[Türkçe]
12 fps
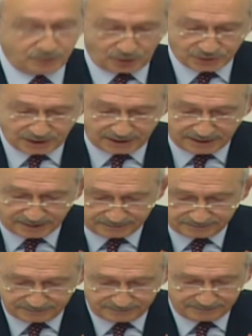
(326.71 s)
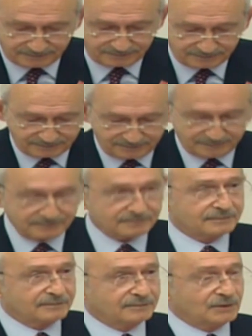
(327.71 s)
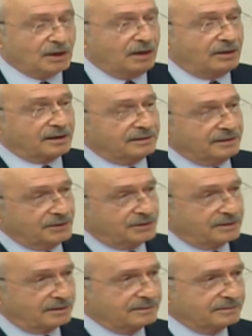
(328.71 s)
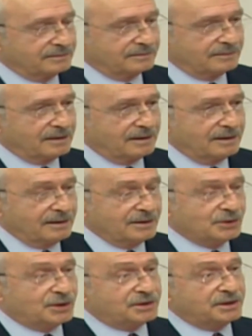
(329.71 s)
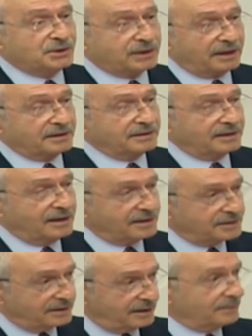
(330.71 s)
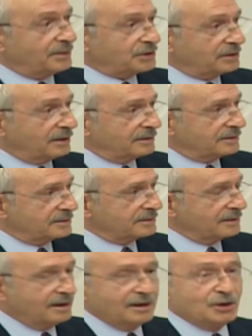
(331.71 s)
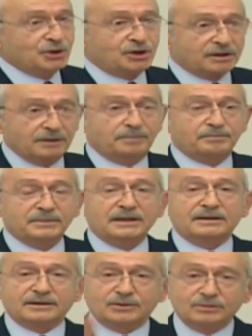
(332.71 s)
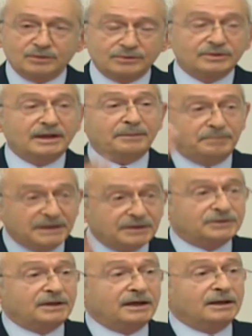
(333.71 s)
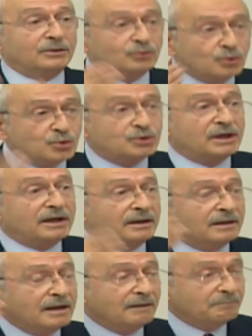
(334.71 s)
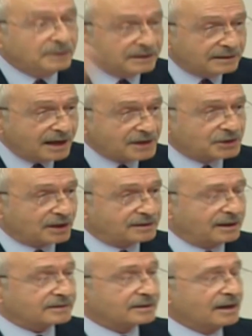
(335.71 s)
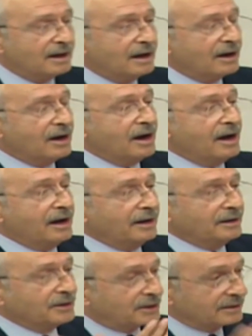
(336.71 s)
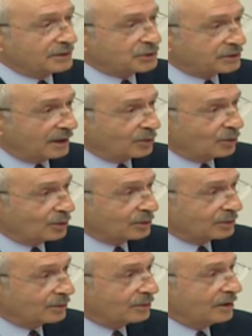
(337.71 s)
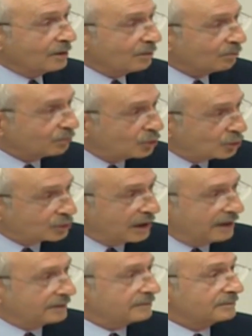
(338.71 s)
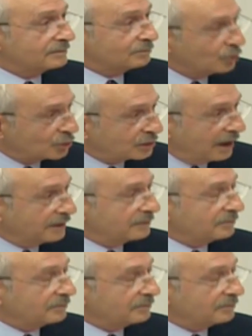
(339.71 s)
projeleri. Ya arkadaşlar sizin saygıdeğer genel başkanınız çıkıp milletin önüne bir değil, yüz değil, binlerce kez ey Kılıçdaroğlu buradan buradan